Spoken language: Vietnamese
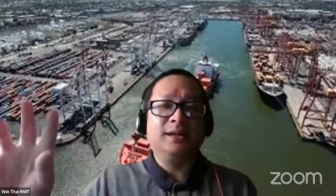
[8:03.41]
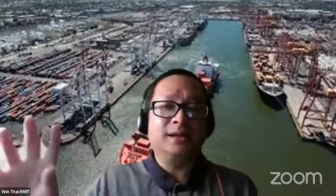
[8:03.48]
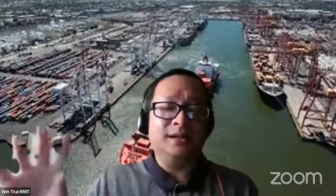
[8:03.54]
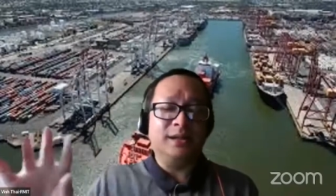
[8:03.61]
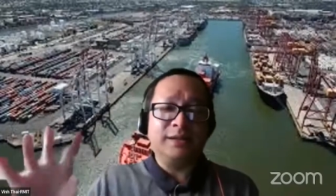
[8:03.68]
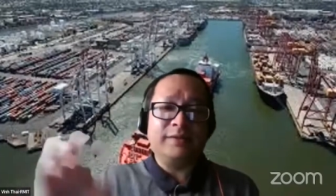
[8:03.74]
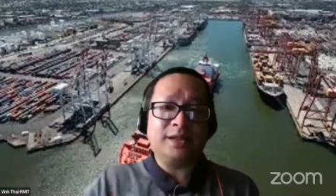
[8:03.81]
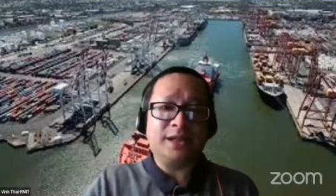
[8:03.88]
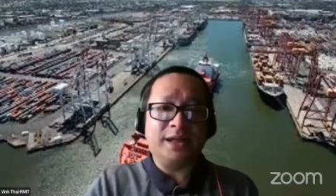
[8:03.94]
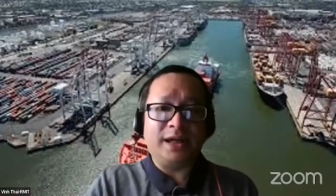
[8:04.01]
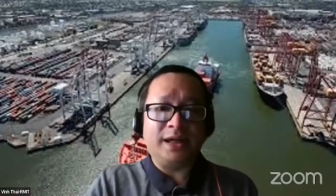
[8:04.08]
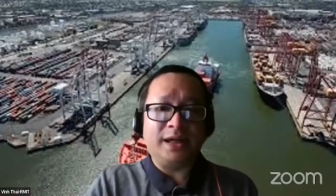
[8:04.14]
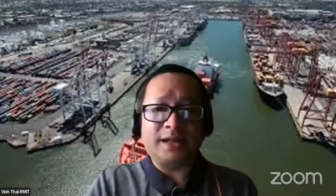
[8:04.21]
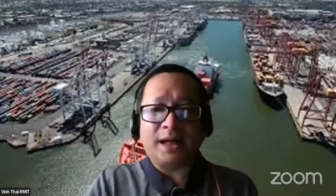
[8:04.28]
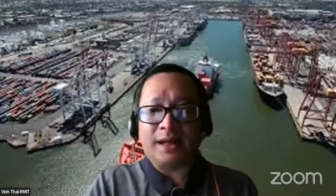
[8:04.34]
những cái vaccine
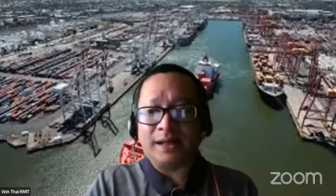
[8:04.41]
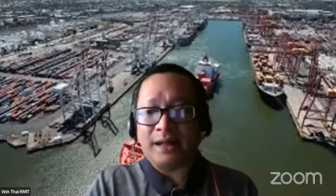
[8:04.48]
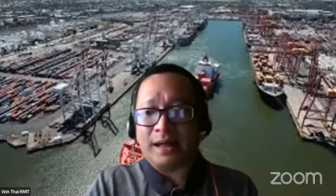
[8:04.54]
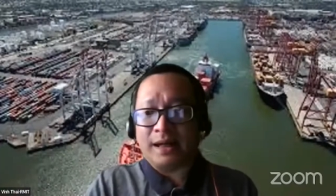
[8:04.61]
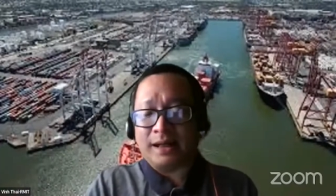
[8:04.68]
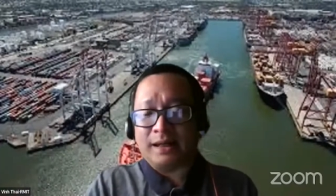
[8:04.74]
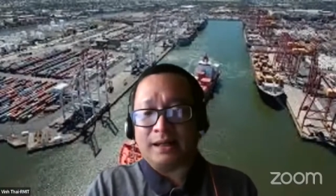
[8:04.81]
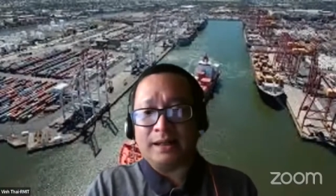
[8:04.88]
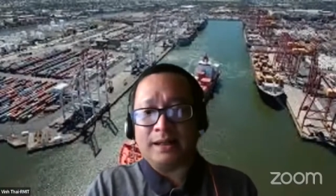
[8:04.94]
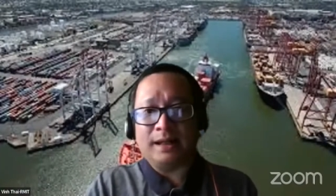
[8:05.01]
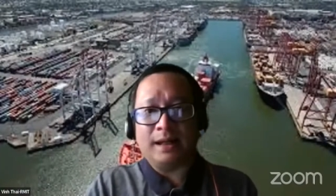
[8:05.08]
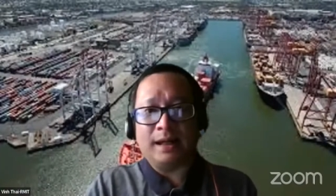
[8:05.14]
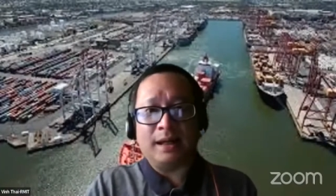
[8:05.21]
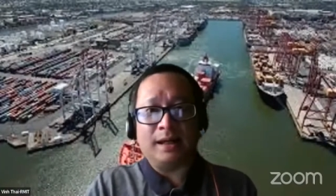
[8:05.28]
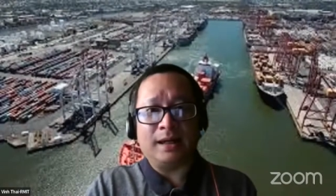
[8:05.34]
hiện tại là
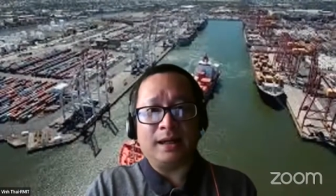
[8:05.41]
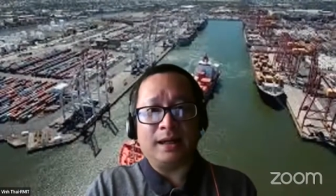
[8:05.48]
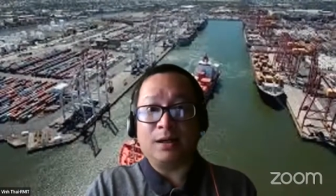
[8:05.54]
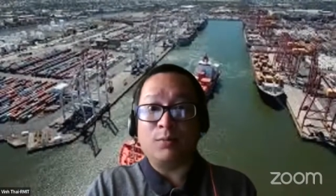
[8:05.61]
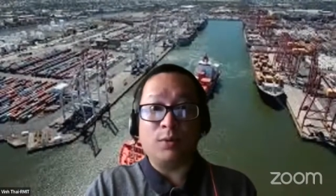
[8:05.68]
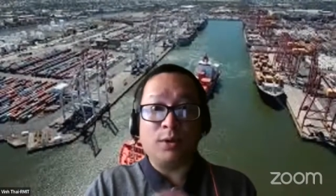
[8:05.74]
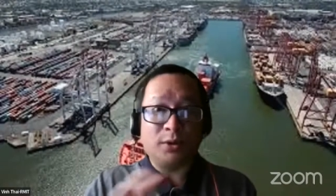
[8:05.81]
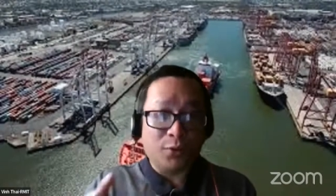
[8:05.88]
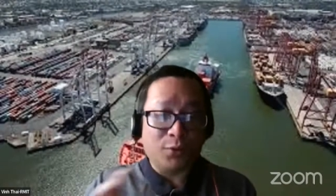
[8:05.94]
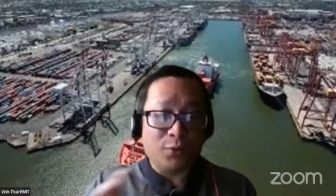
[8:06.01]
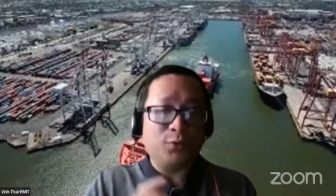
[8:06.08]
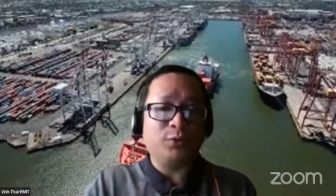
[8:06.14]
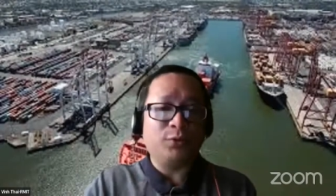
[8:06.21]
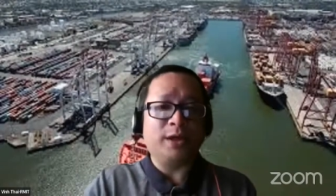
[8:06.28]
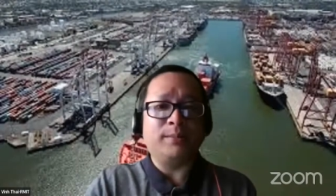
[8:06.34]
là là không có
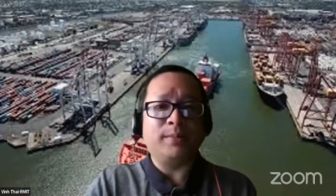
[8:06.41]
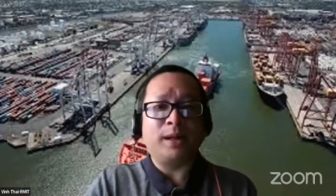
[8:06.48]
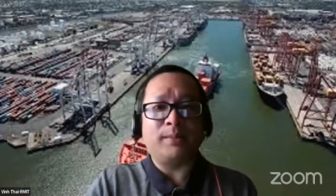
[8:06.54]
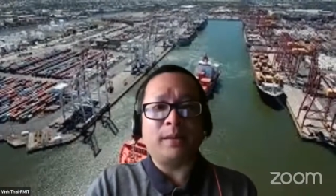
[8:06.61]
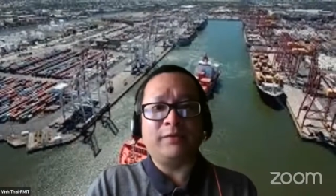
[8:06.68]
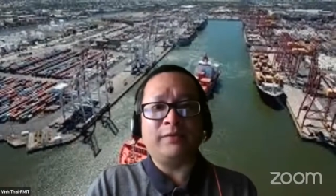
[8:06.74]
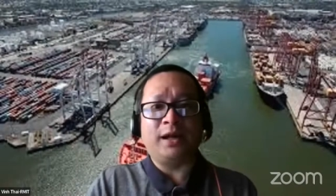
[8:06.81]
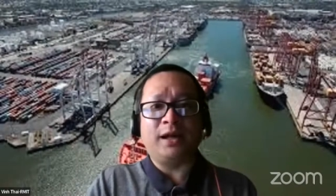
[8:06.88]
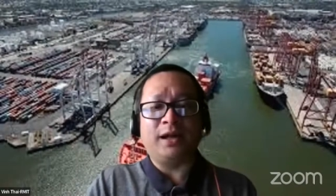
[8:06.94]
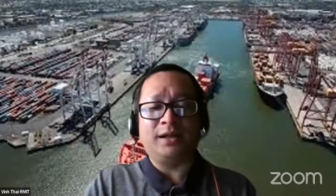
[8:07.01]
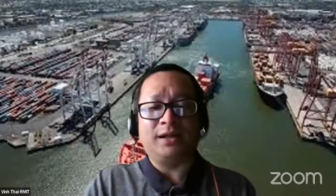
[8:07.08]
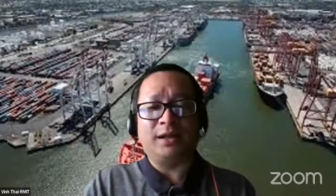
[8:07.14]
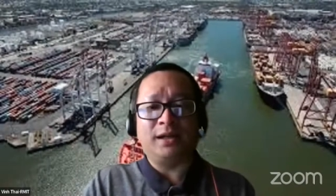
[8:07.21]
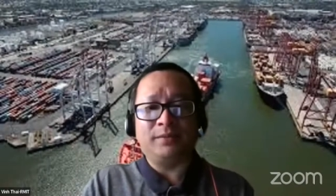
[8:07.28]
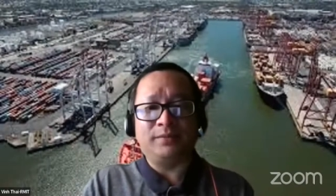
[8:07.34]
đủ để mà bảo vệ
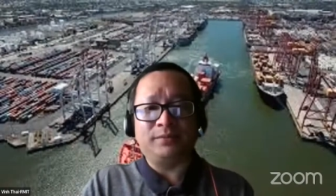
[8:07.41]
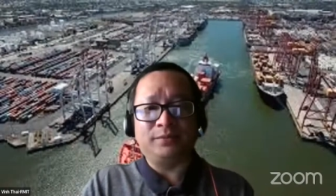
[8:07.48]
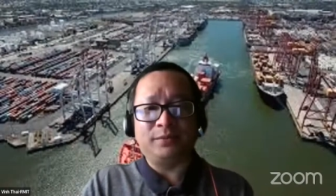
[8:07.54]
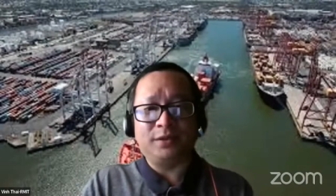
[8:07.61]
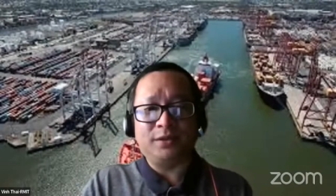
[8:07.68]
uh,